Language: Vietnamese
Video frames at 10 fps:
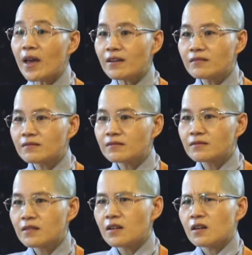đấu lên
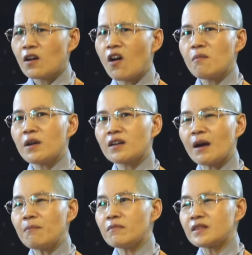còn
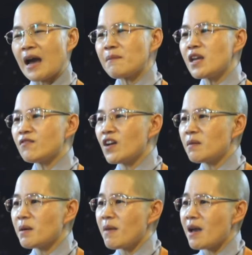mình cầm 8 điểm
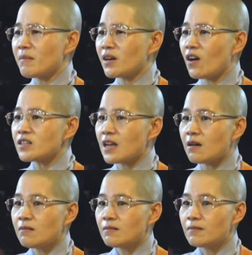về mà mẹ mình nói
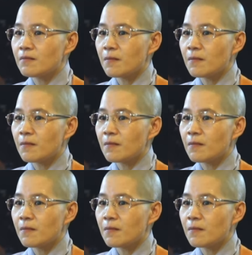sao